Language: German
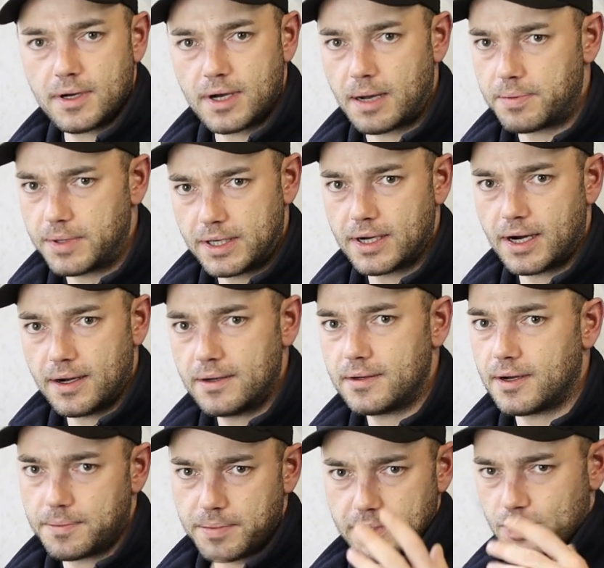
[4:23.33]
apikal,
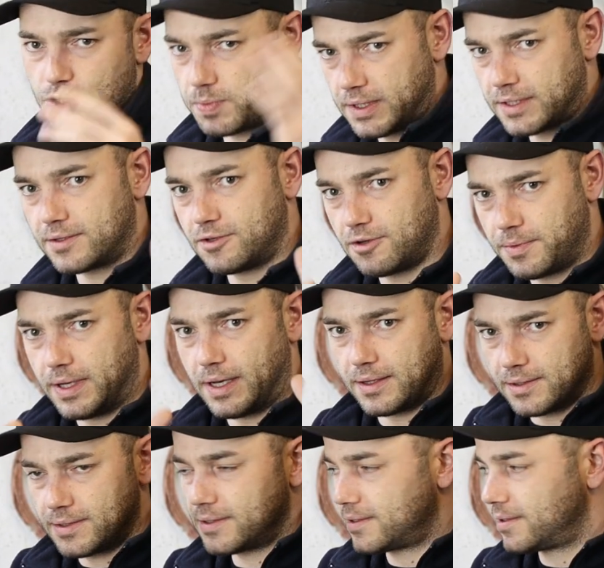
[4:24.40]
apikal
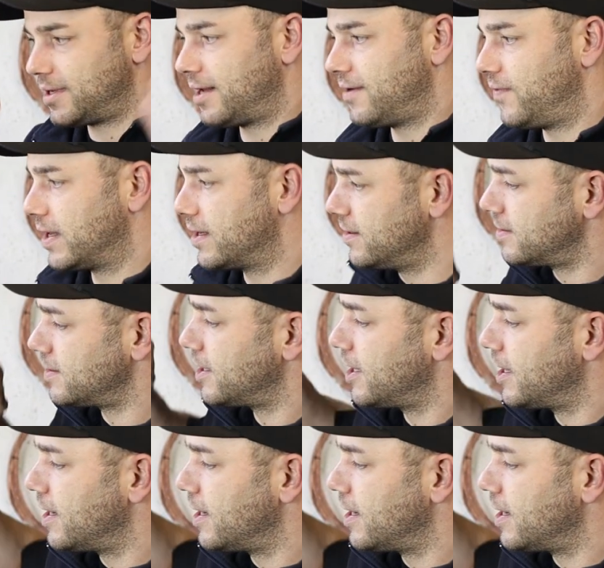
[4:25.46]
Spitzendominanz entwickelt.